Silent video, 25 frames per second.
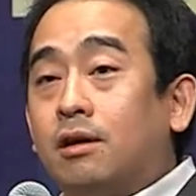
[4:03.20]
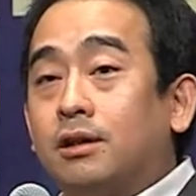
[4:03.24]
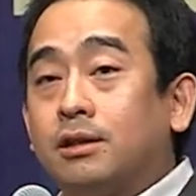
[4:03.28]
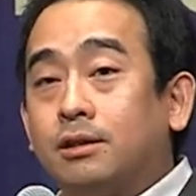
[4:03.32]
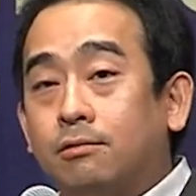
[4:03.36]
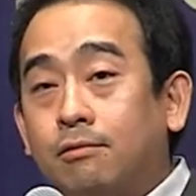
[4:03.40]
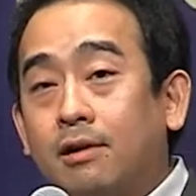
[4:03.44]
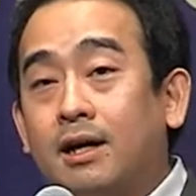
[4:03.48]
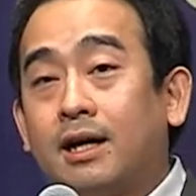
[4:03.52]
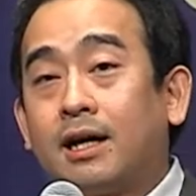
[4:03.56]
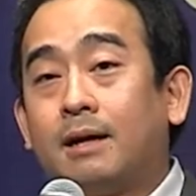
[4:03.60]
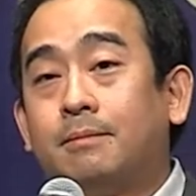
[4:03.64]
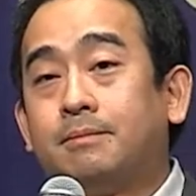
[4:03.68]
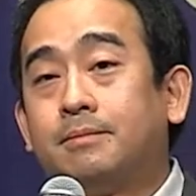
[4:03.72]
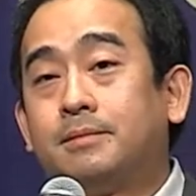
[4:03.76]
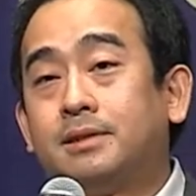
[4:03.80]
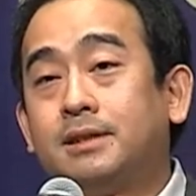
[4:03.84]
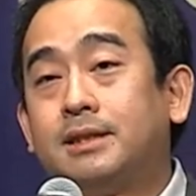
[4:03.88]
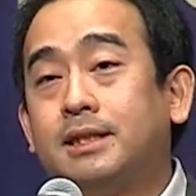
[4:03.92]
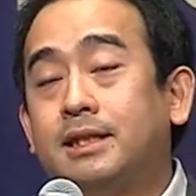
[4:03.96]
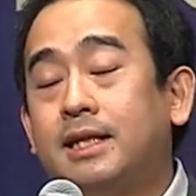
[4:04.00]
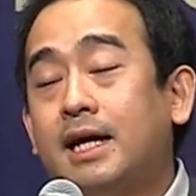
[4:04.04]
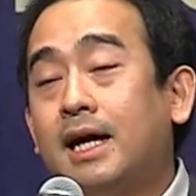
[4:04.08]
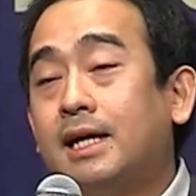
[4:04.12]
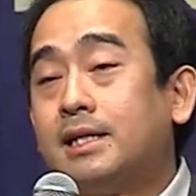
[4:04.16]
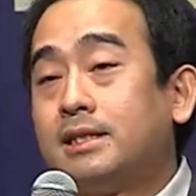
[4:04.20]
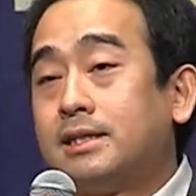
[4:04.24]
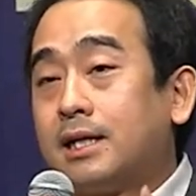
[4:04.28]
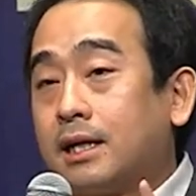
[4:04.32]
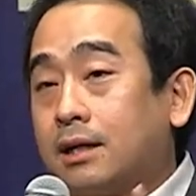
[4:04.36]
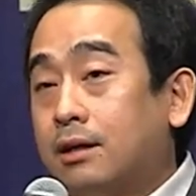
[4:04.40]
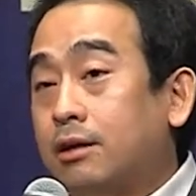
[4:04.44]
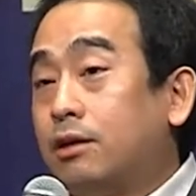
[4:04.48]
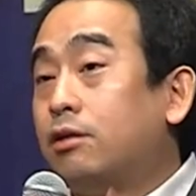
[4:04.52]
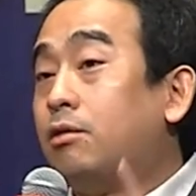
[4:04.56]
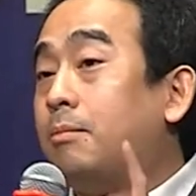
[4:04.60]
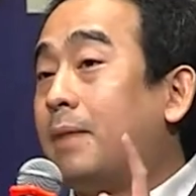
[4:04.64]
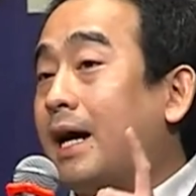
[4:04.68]
2ตัวครับที่ได้จาก
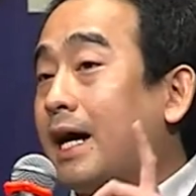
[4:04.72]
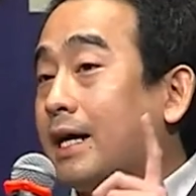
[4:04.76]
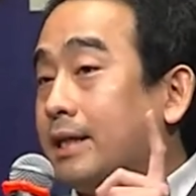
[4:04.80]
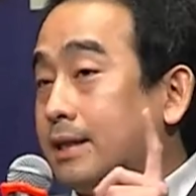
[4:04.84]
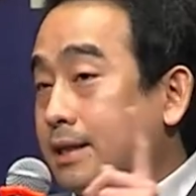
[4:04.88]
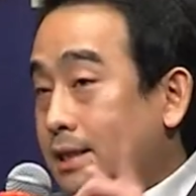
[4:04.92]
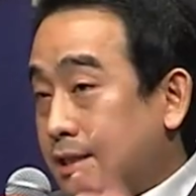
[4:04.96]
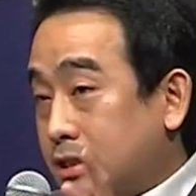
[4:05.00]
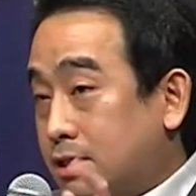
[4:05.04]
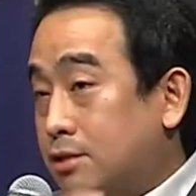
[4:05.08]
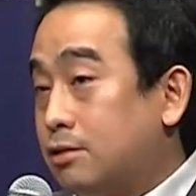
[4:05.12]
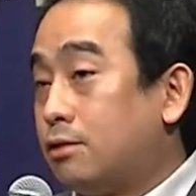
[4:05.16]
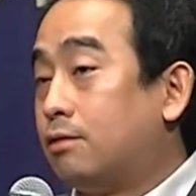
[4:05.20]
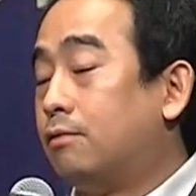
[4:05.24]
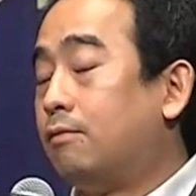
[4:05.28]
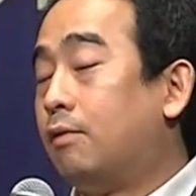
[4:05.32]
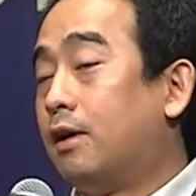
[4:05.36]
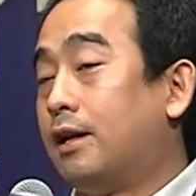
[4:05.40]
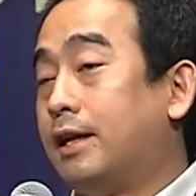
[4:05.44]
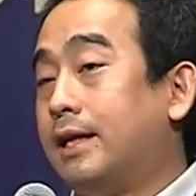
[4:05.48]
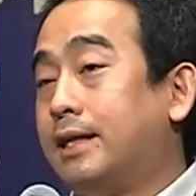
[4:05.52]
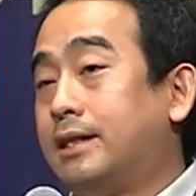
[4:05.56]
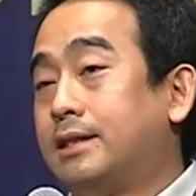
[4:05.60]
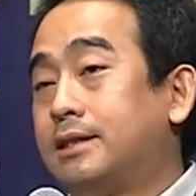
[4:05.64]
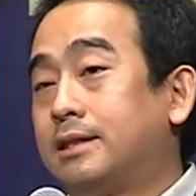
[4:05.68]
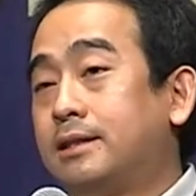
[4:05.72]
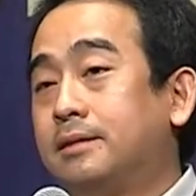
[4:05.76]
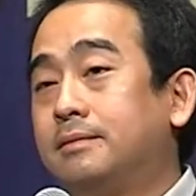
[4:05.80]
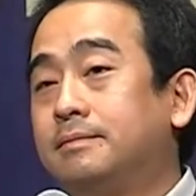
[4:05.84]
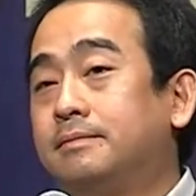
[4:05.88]
นโยบาย Digital Wallet